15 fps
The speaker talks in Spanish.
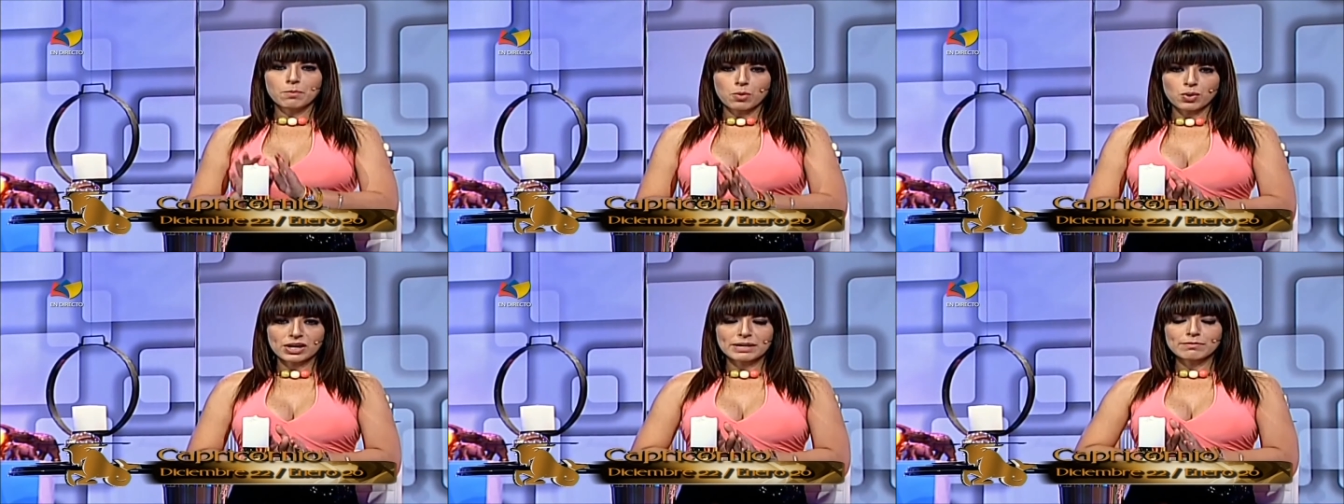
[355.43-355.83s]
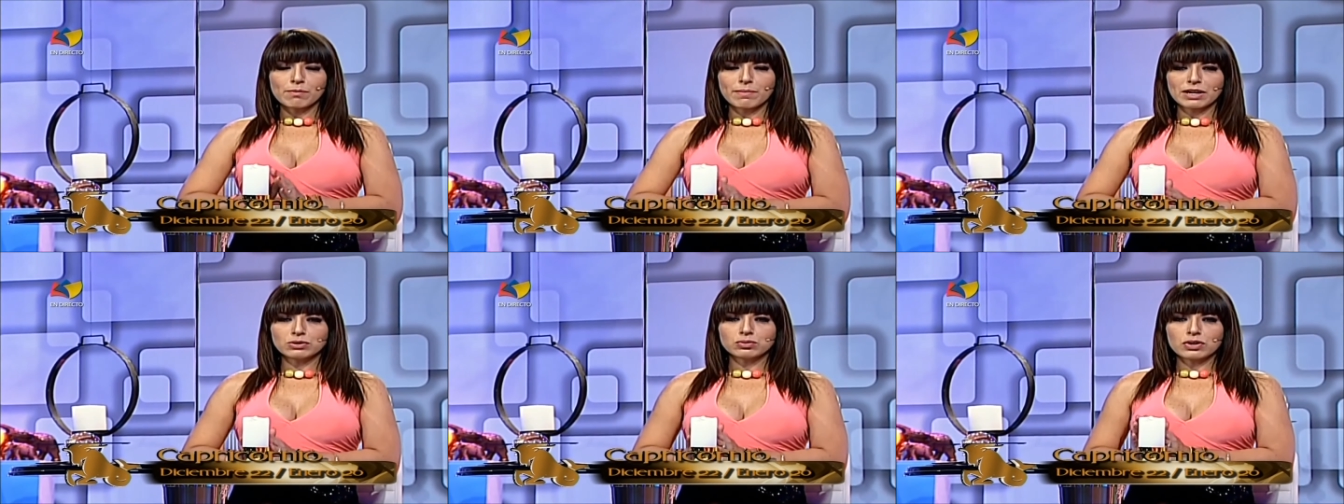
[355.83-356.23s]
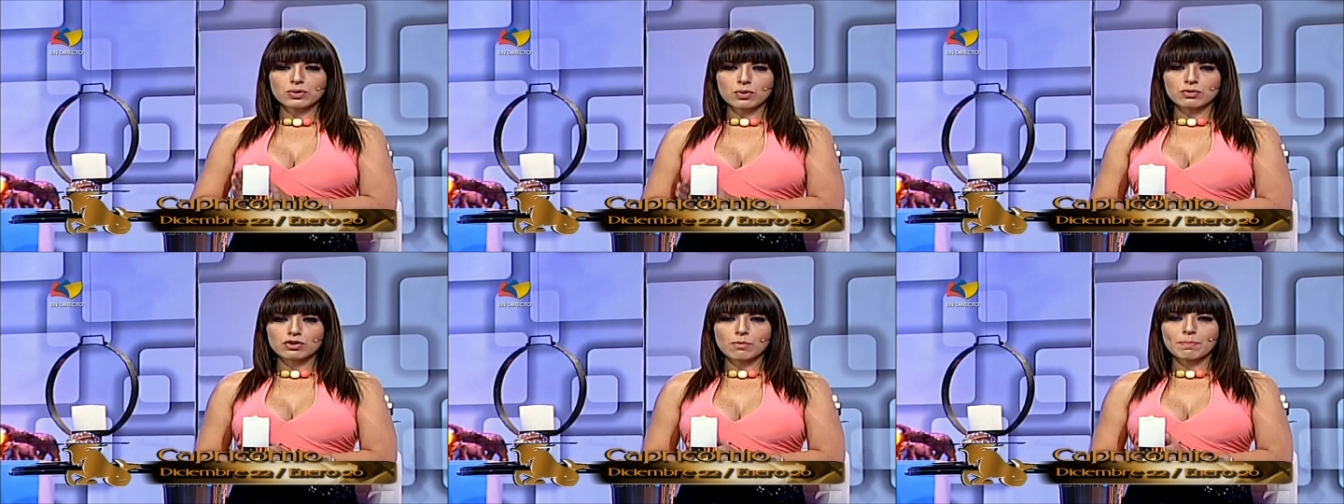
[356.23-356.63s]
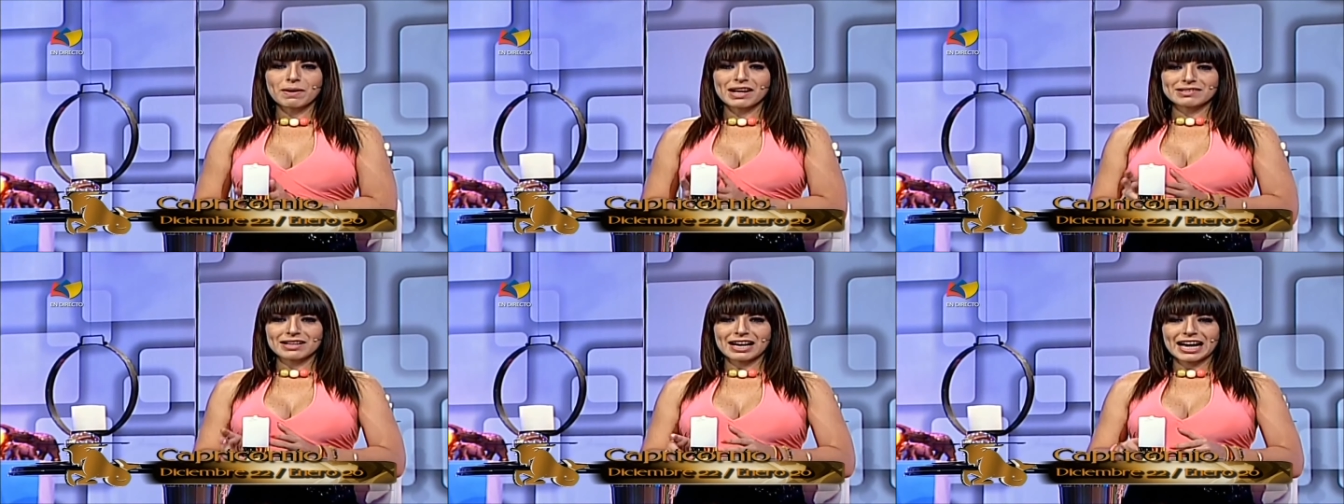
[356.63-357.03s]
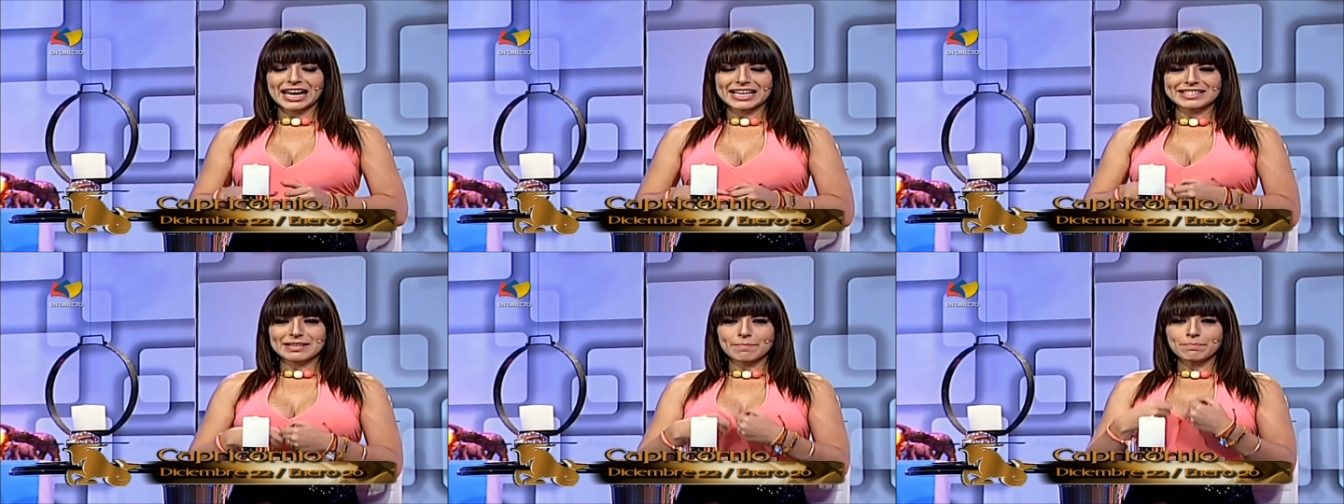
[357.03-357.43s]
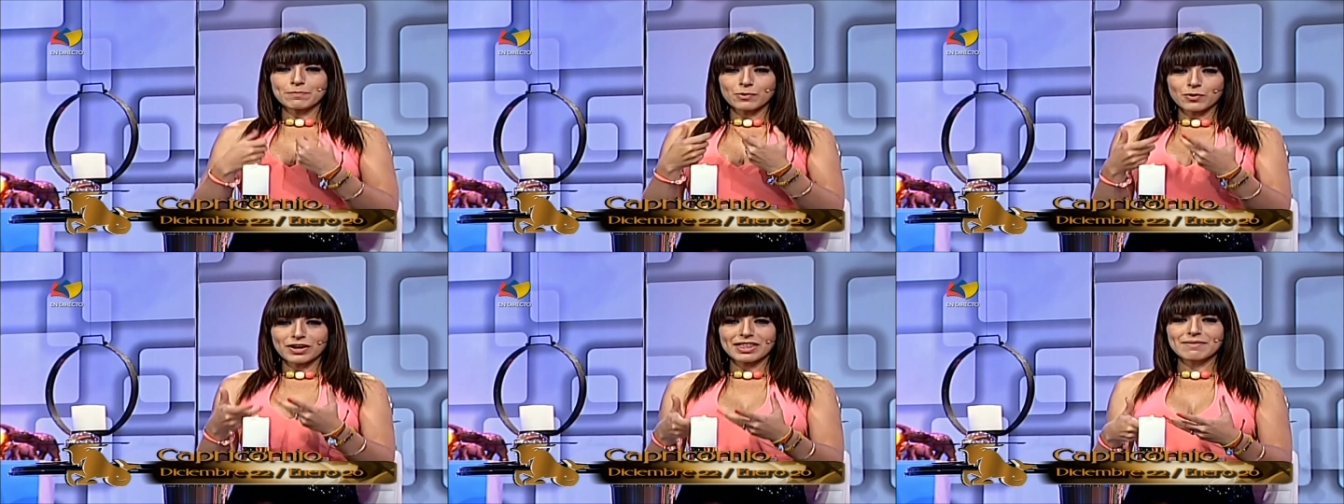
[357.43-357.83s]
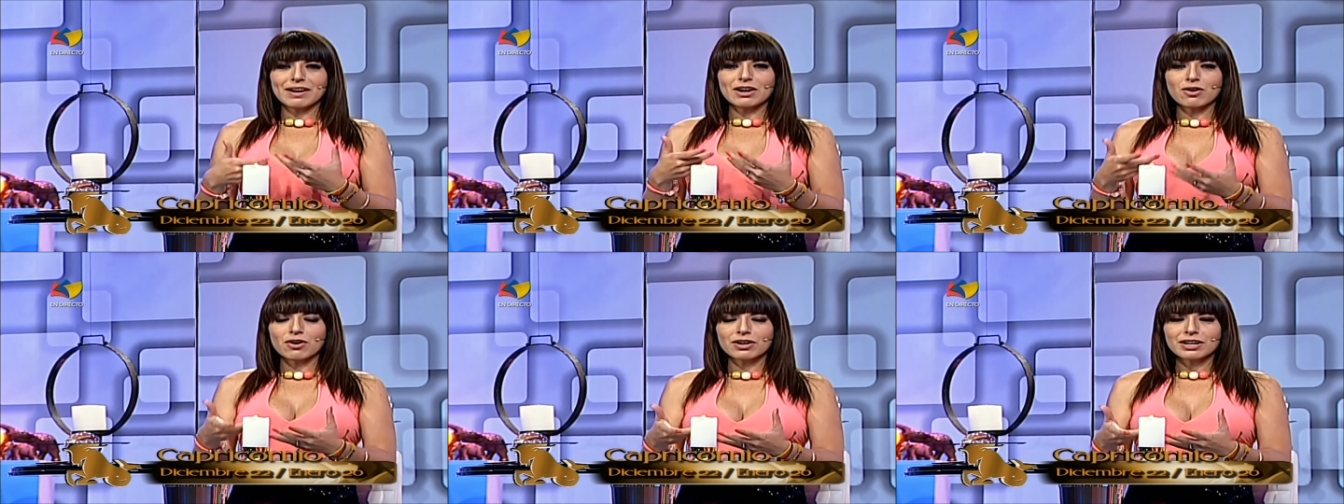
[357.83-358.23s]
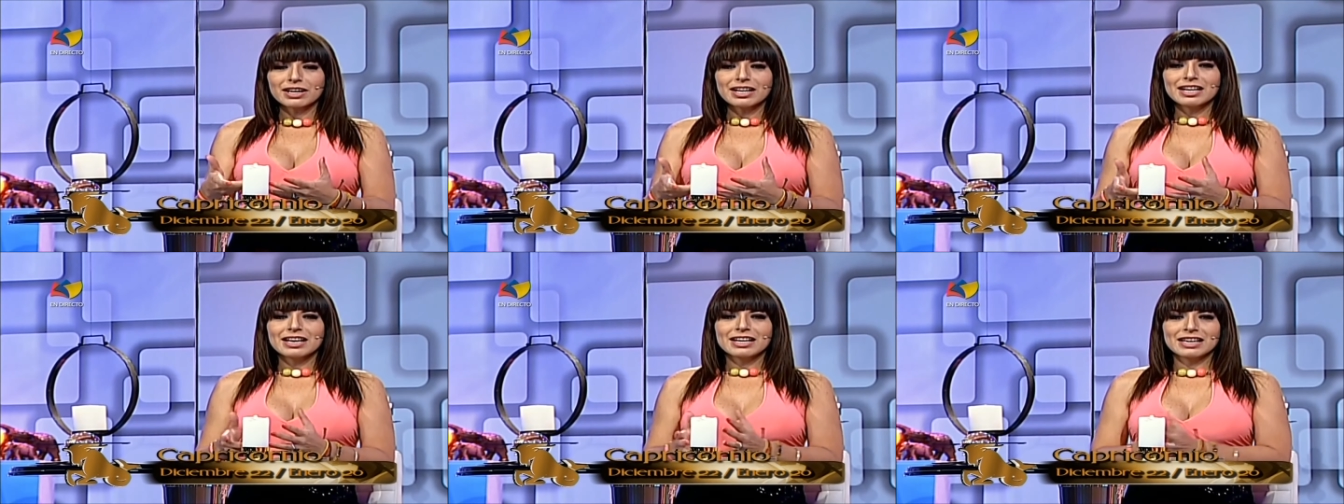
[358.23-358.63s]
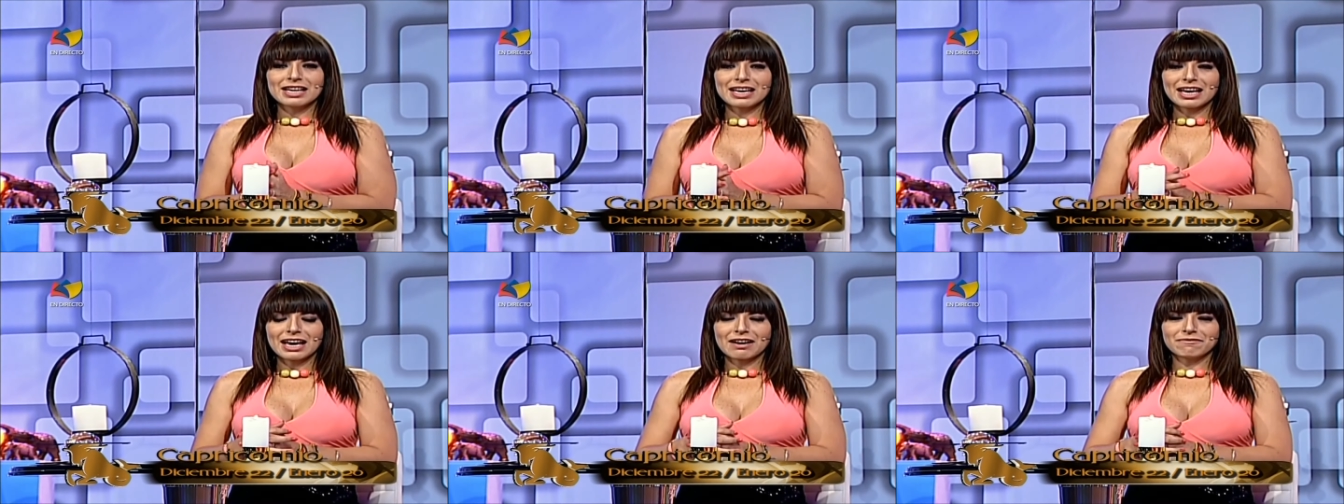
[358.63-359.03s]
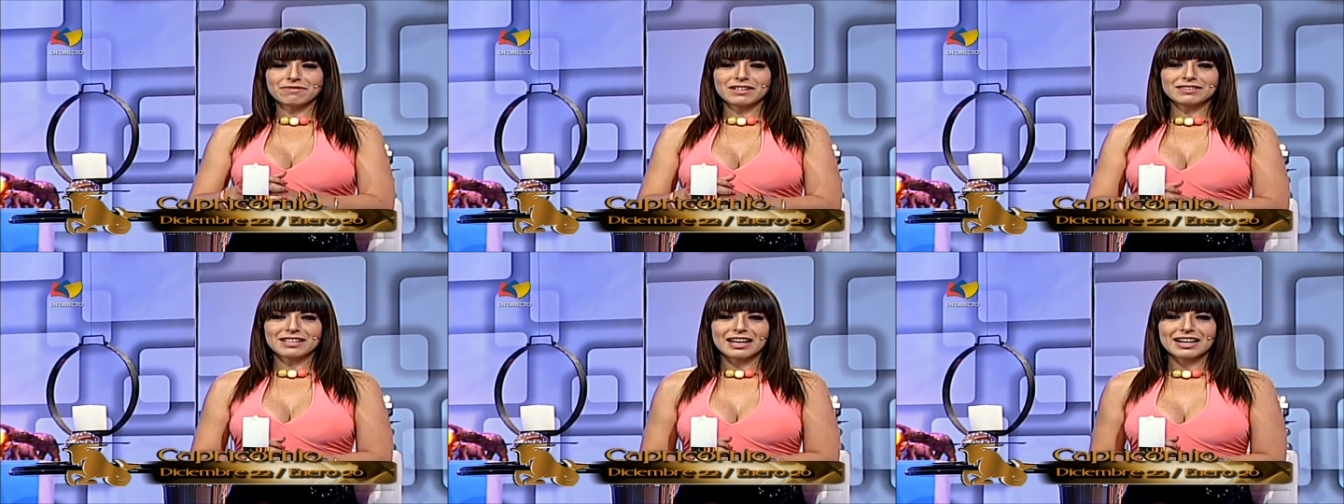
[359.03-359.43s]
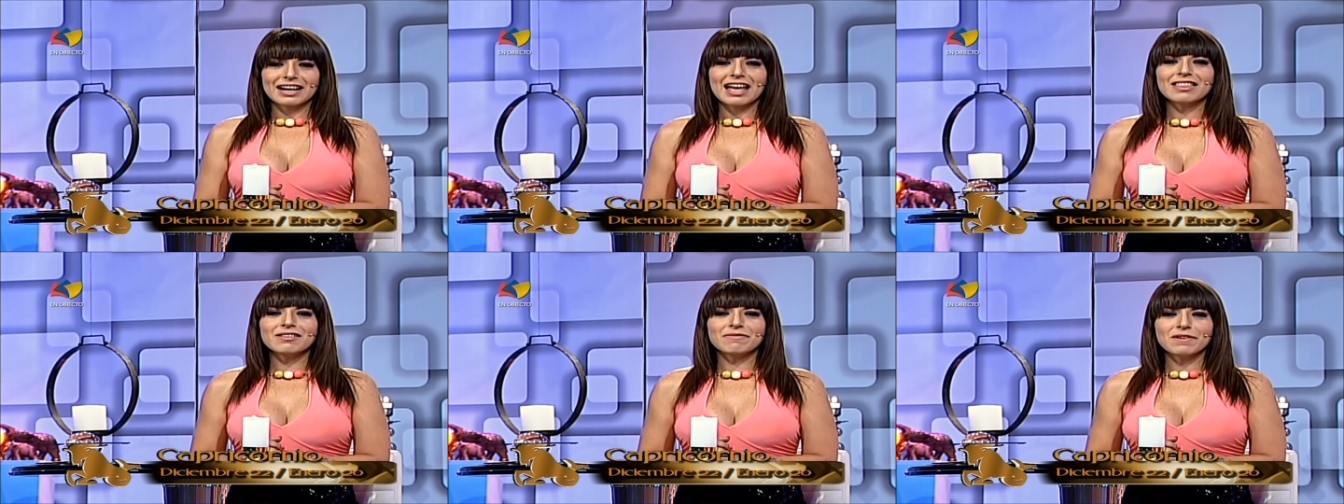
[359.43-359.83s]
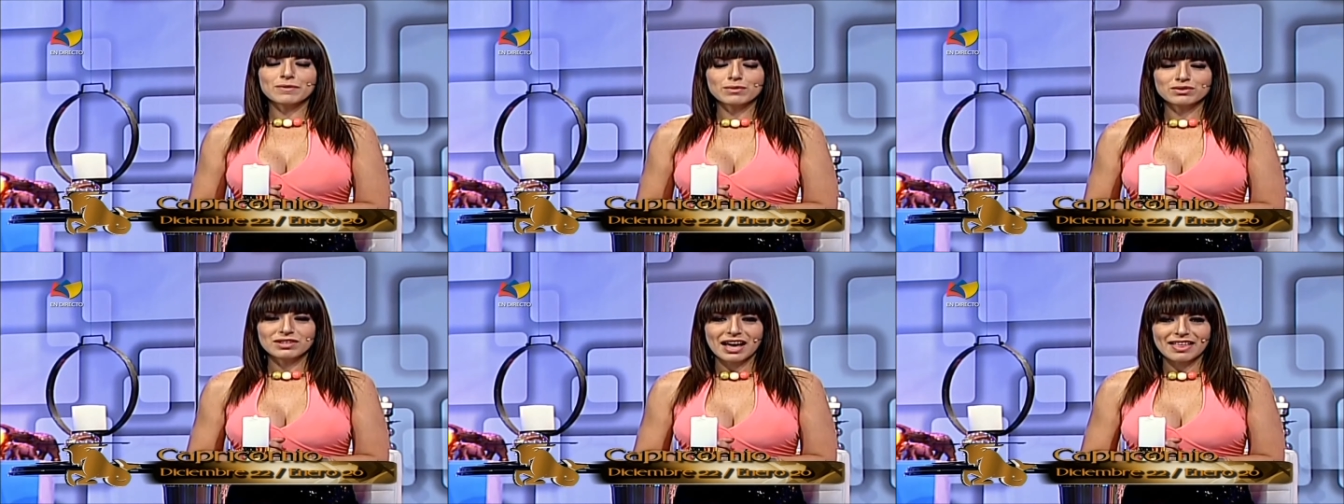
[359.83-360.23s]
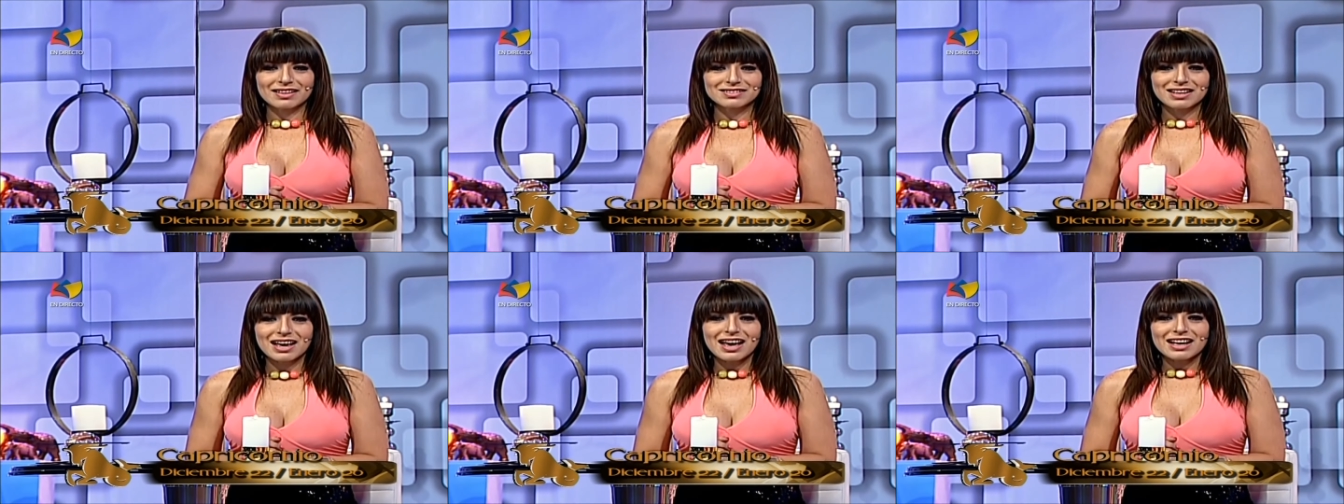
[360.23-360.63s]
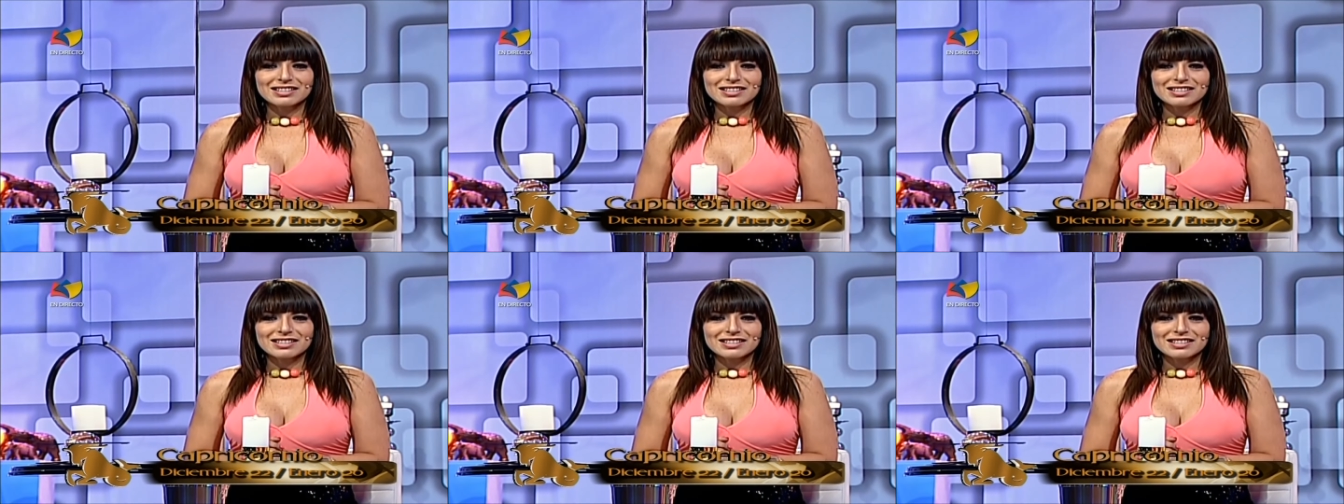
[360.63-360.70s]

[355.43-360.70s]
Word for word: Busca el momento idóneo para sacar ese empuje de valor y enfrentar las dificultades.